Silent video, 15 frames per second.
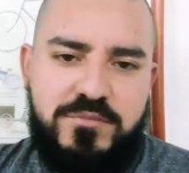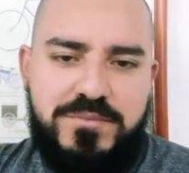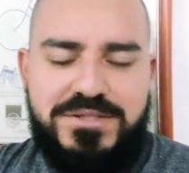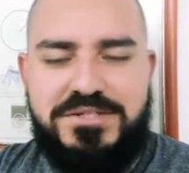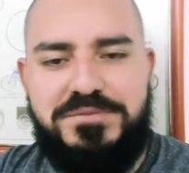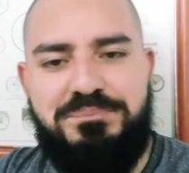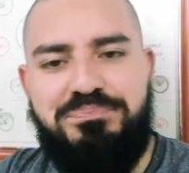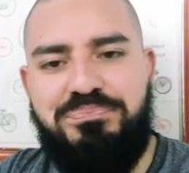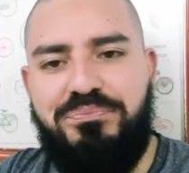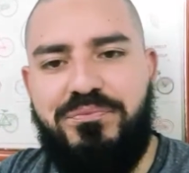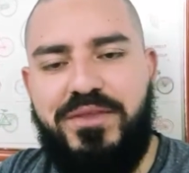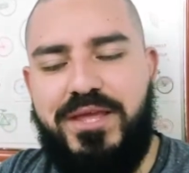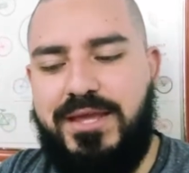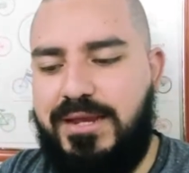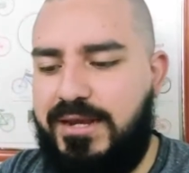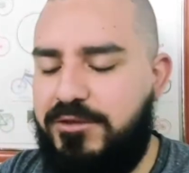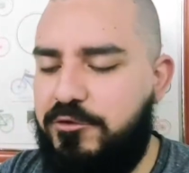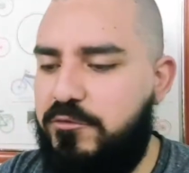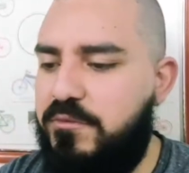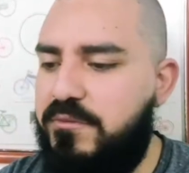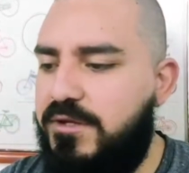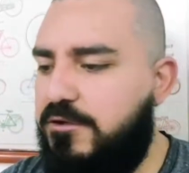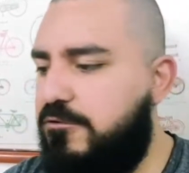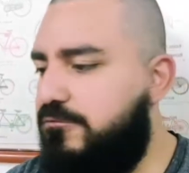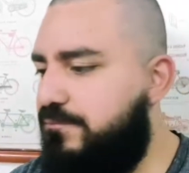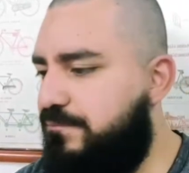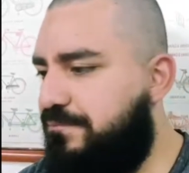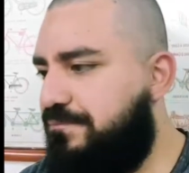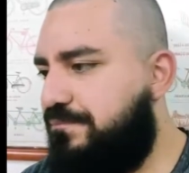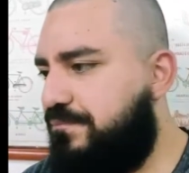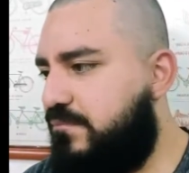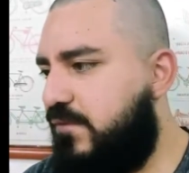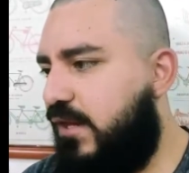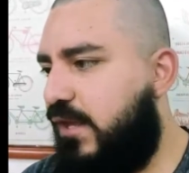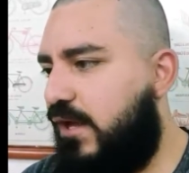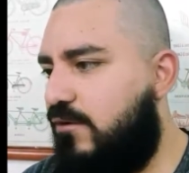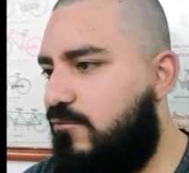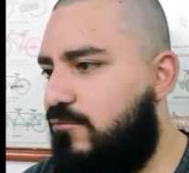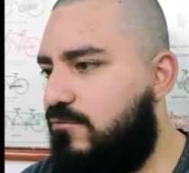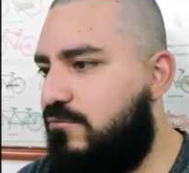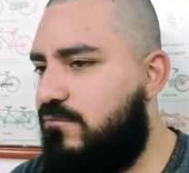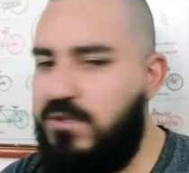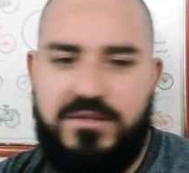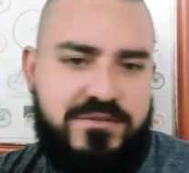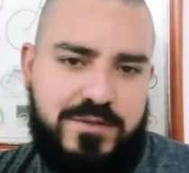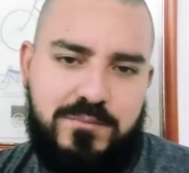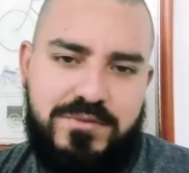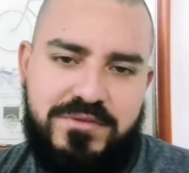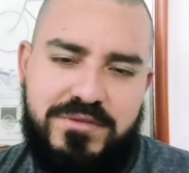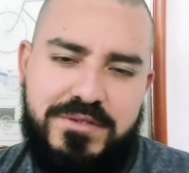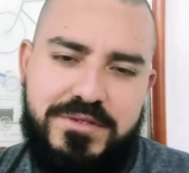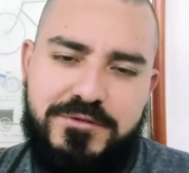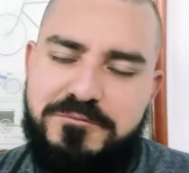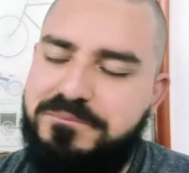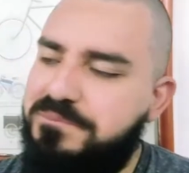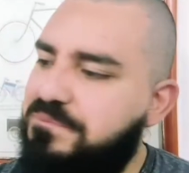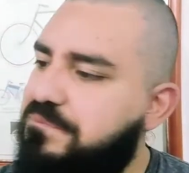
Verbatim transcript: semana del año bíblico, que aún es el mes de enero.